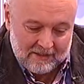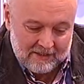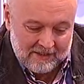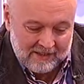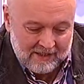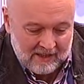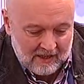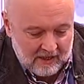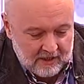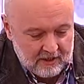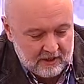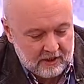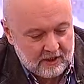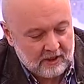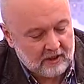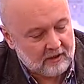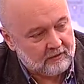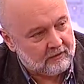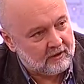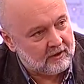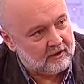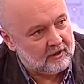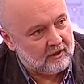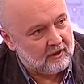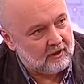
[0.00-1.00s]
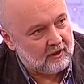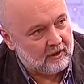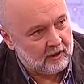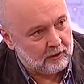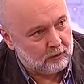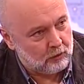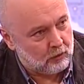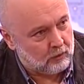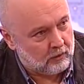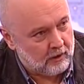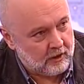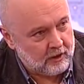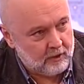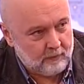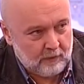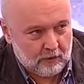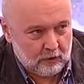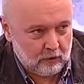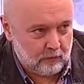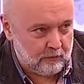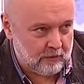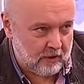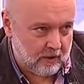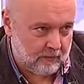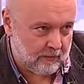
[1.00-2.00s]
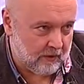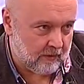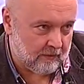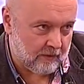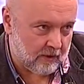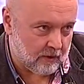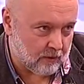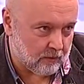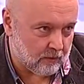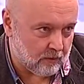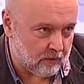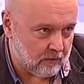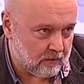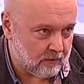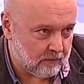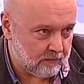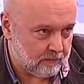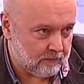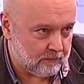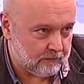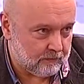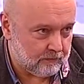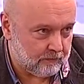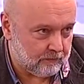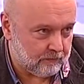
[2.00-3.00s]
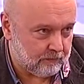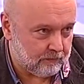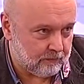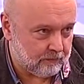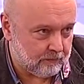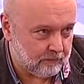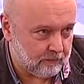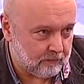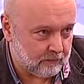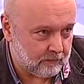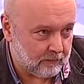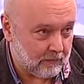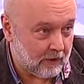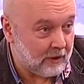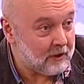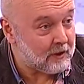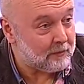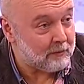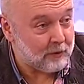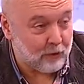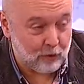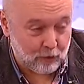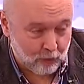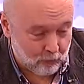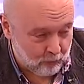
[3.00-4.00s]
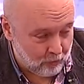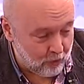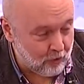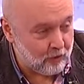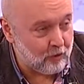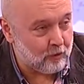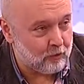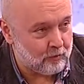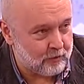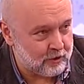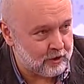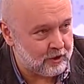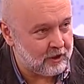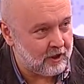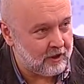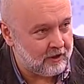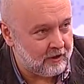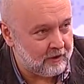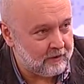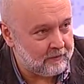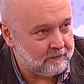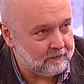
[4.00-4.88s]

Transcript: гарантированно, которую они потом не опровергнут. Это мое глубокое убеждение.